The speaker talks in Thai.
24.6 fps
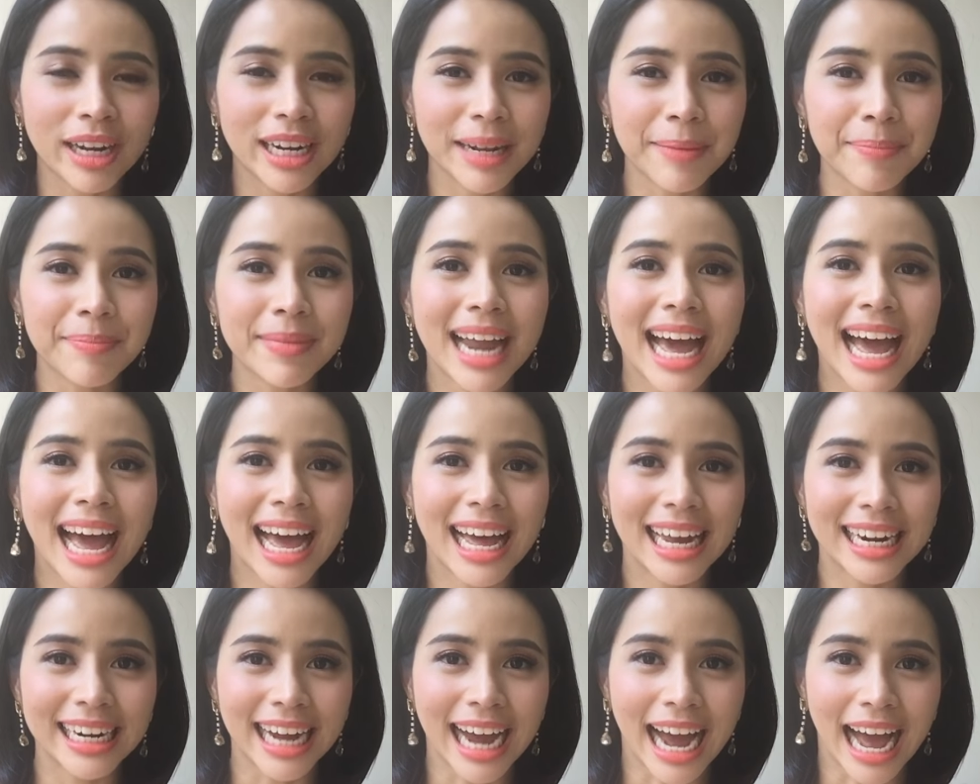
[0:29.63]
คลิปหน้า
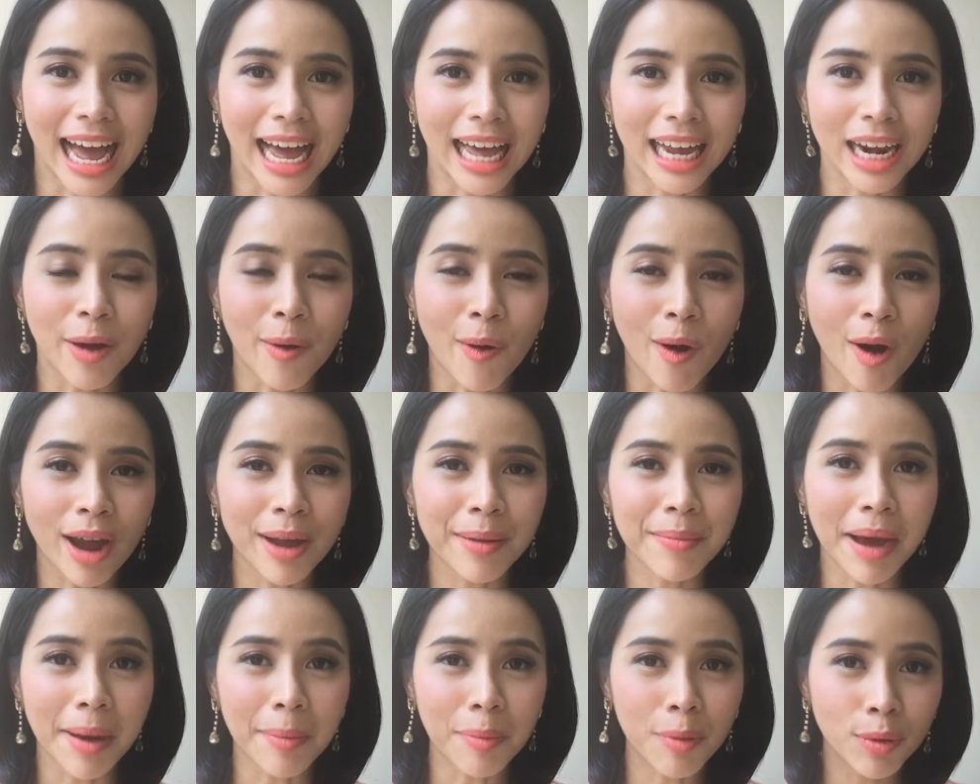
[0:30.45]
นะคะเราค่อย
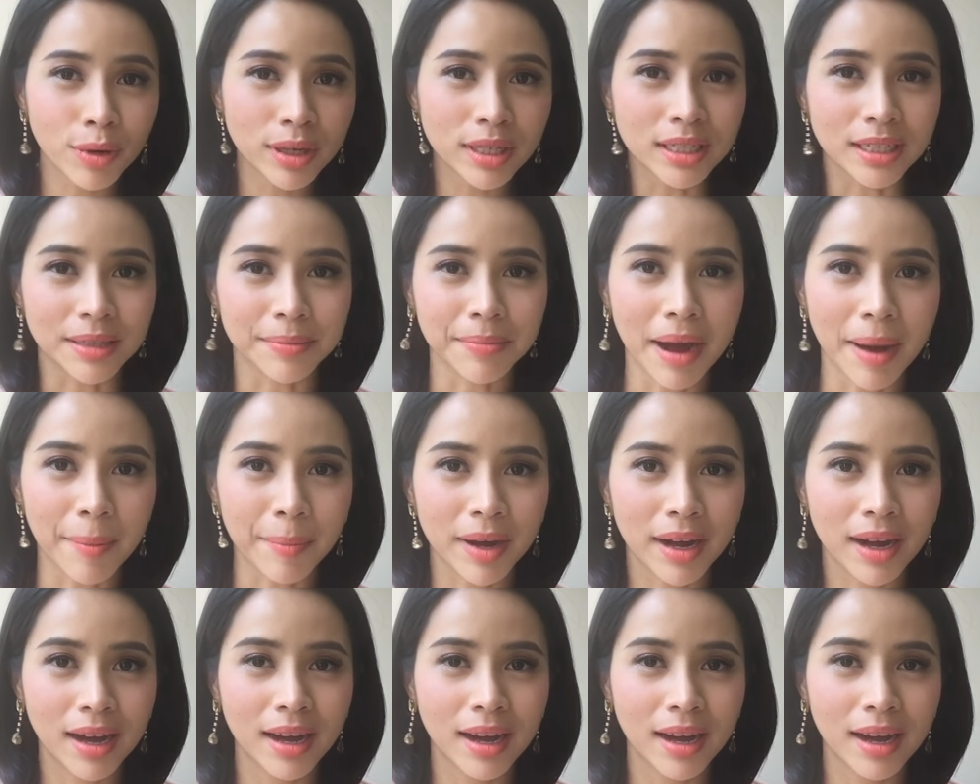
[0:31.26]
มาพูดถึงแบบ